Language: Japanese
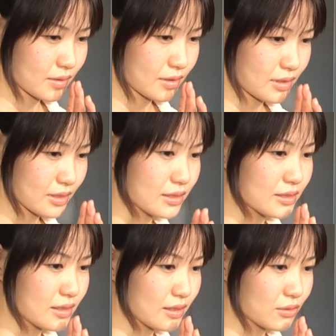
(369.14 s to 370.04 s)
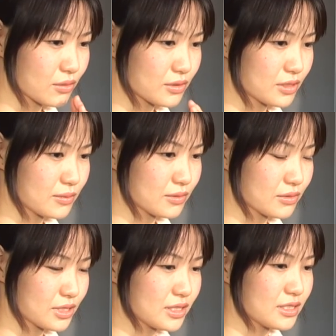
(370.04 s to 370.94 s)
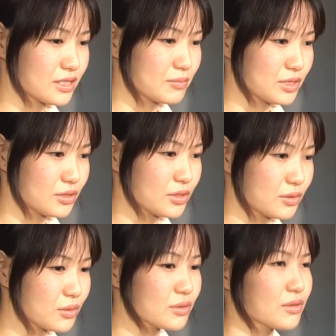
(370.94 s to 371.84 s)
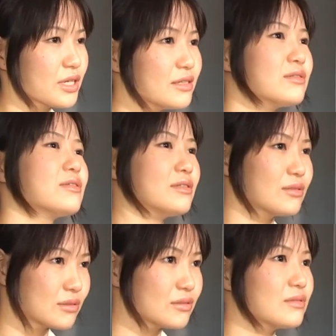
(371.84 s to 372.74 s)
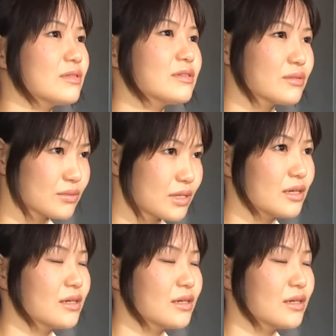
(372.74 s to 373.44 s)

ひたすらこう自分の信じた道を行こうと決意するんですよね。